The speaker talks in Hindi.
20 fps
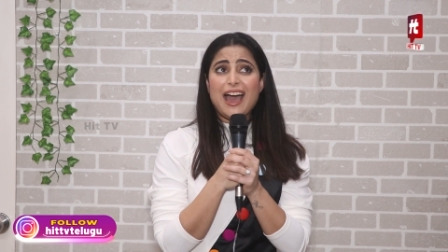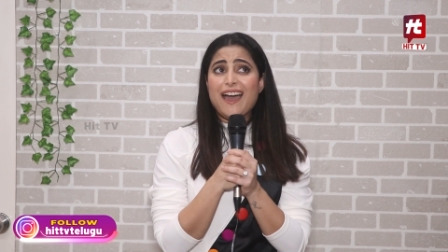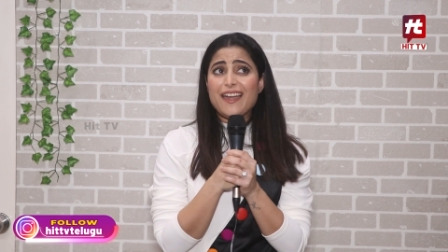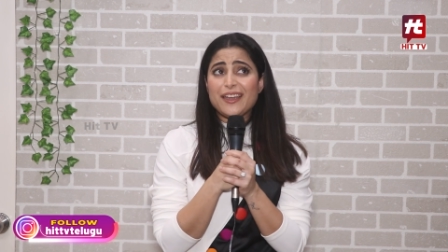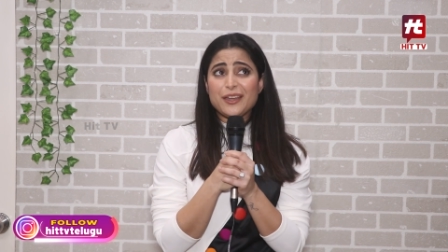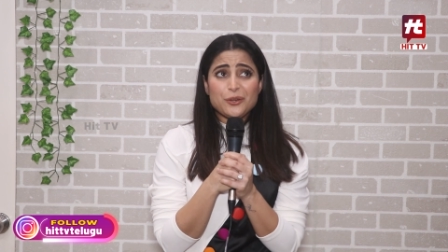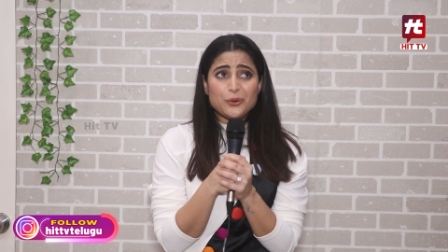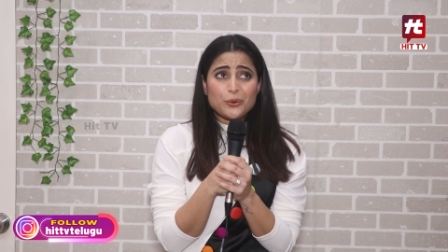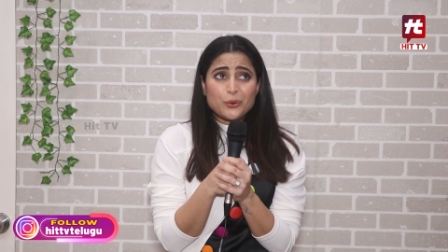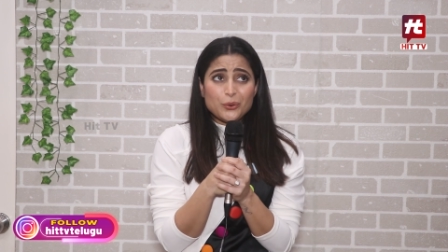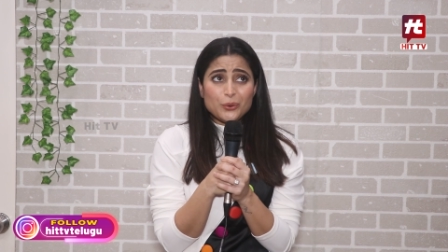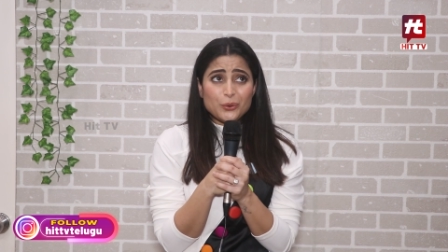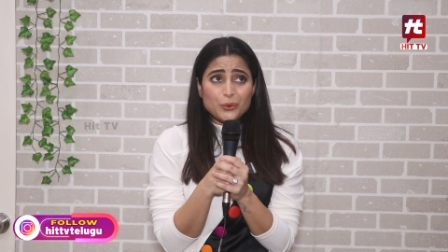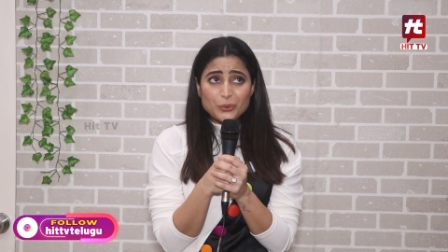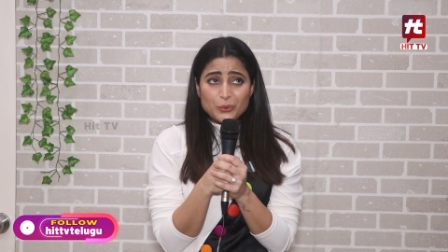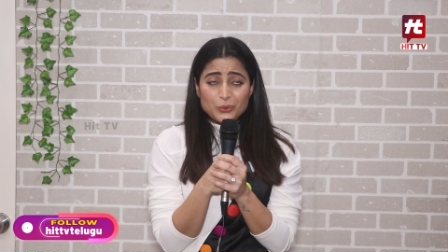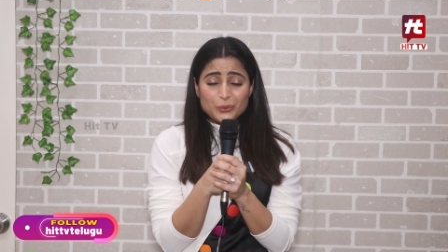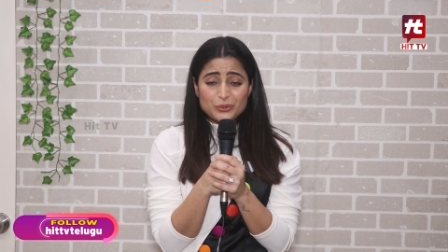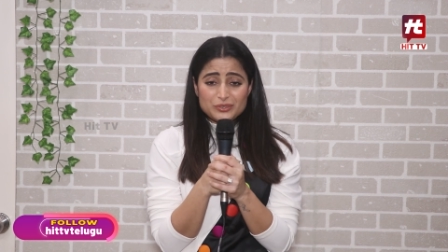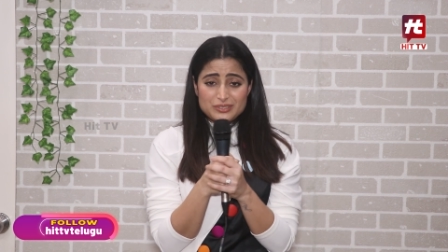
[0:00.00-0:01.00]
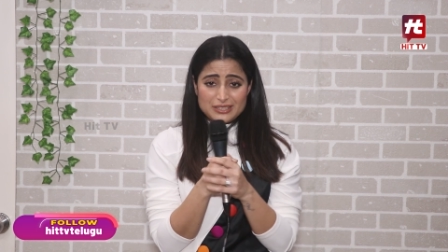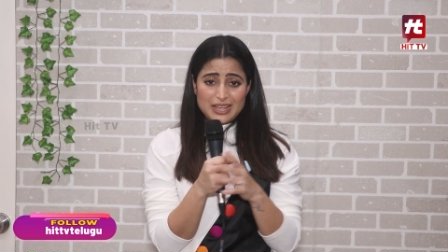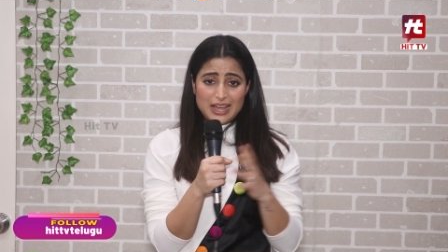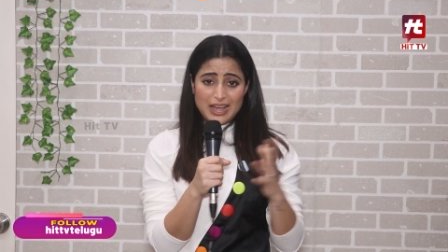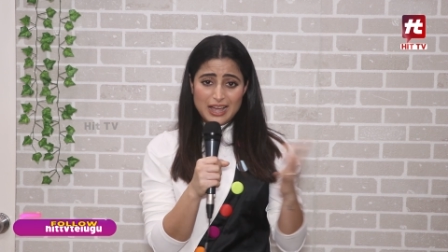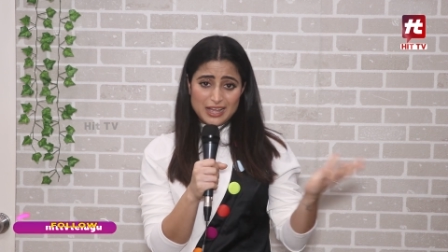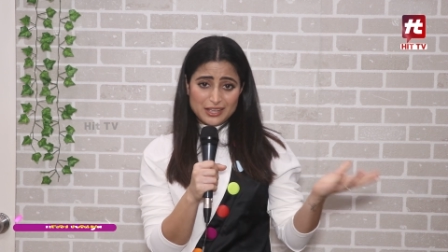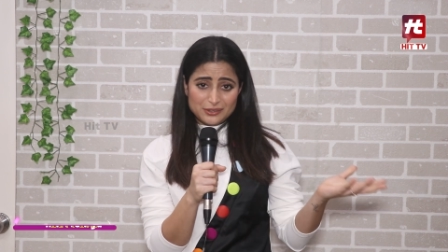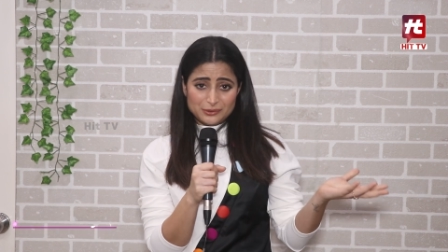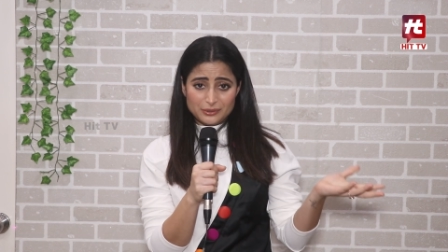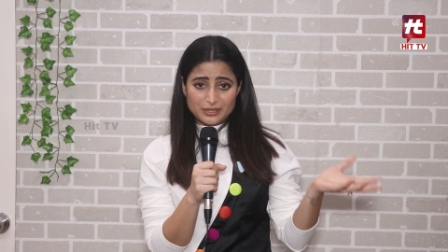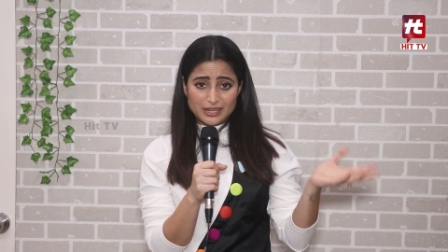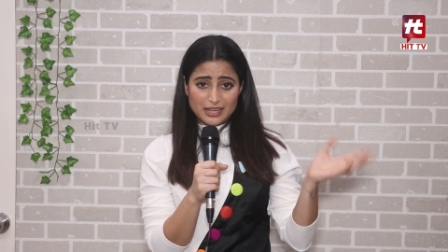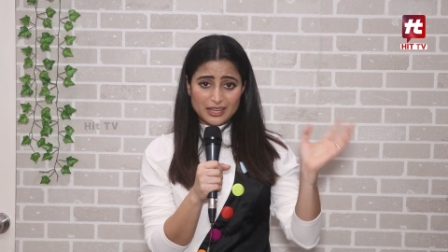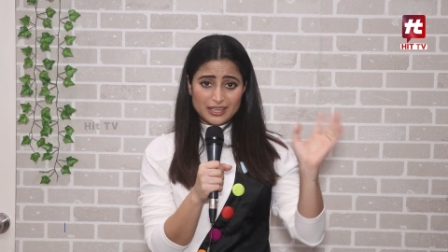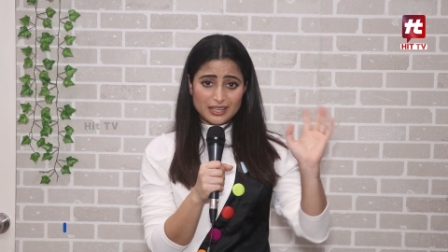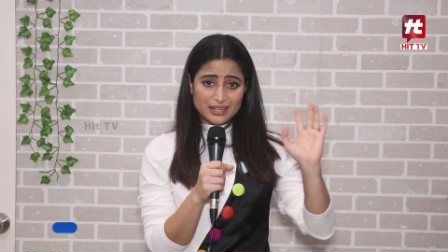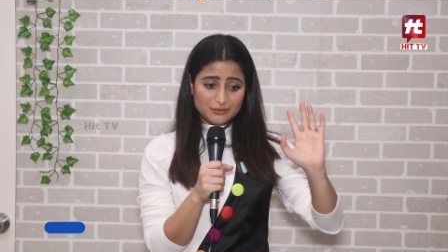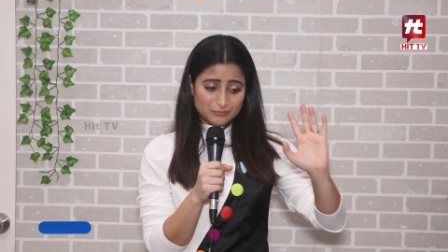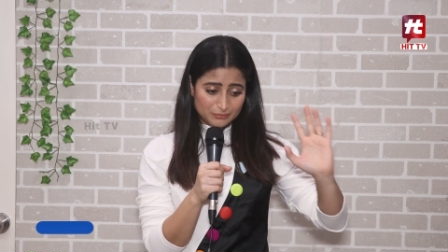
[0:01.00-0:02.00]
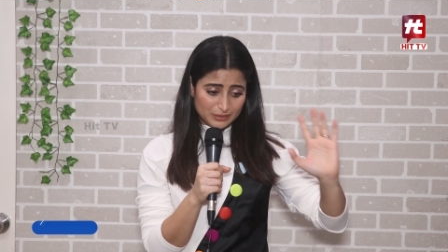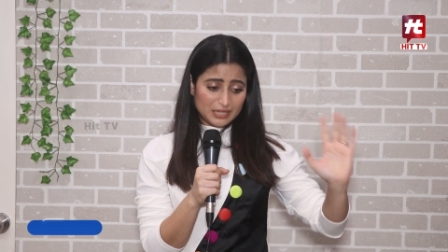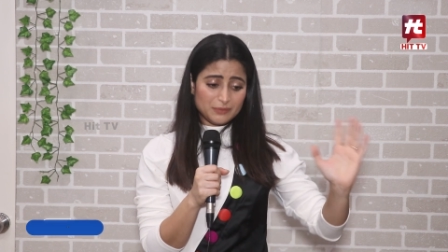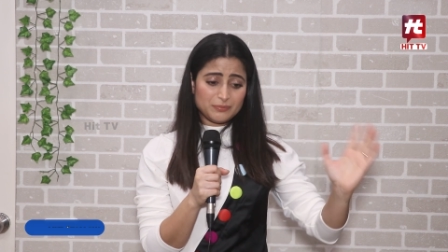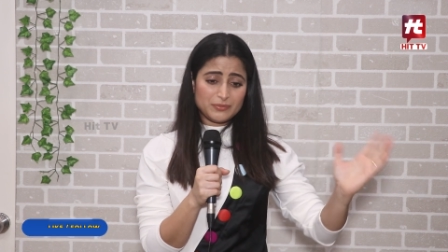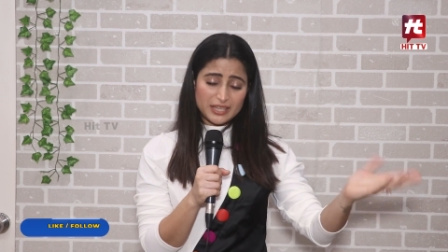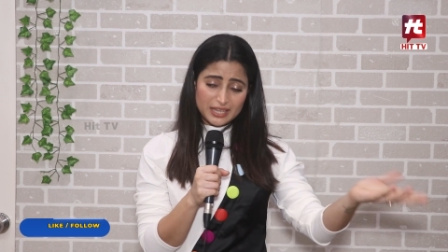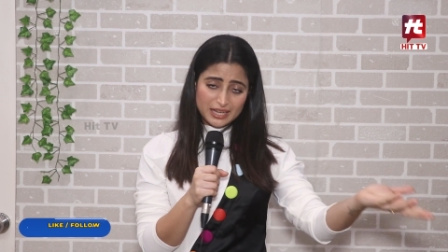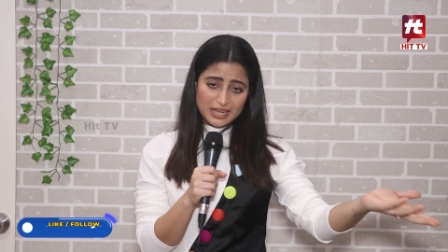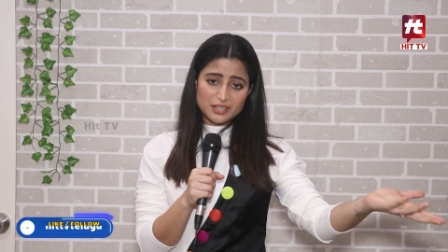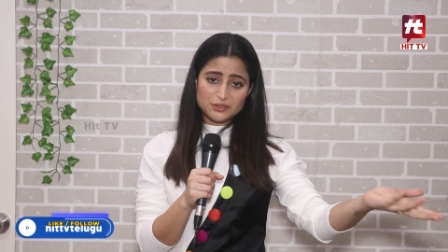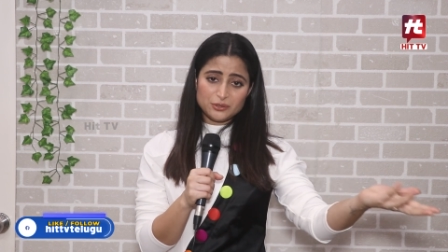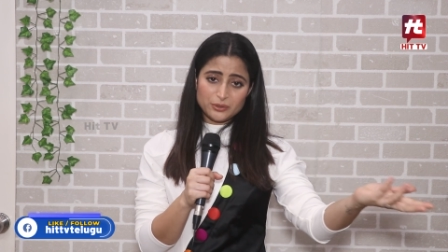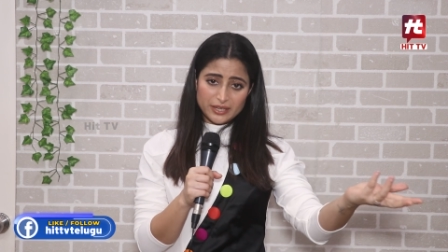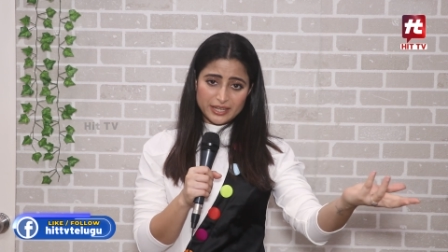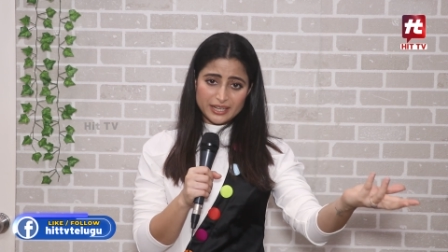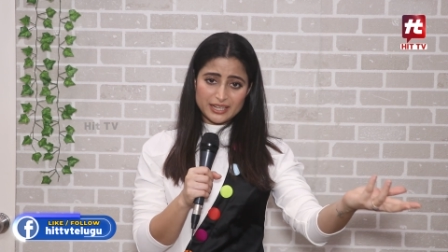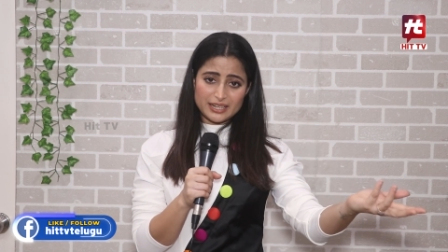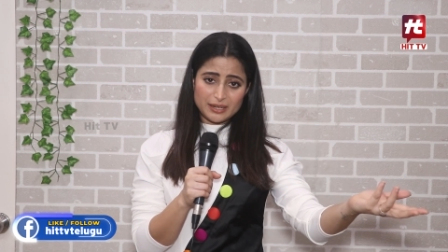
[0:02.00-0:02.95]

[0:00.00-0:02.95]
आई डोंट नो उसने हाथ उठाया मतलब देखा तो है